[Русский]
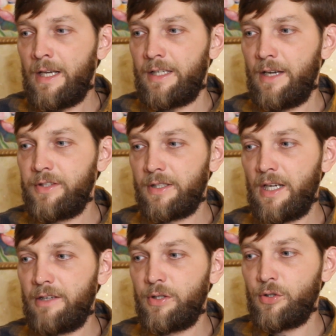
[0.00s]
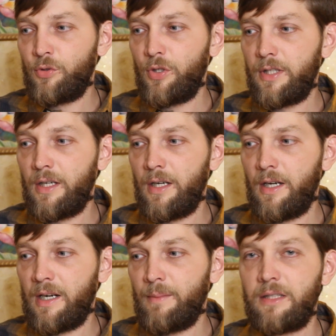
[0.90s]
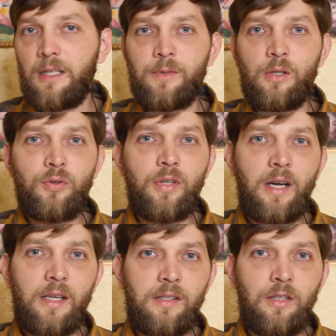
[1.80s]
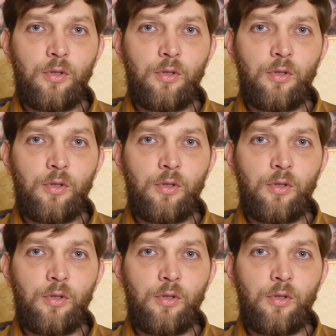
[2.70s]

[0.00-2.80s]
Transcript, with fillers: Я всегда говорю, что это ароматы абсолютно разные.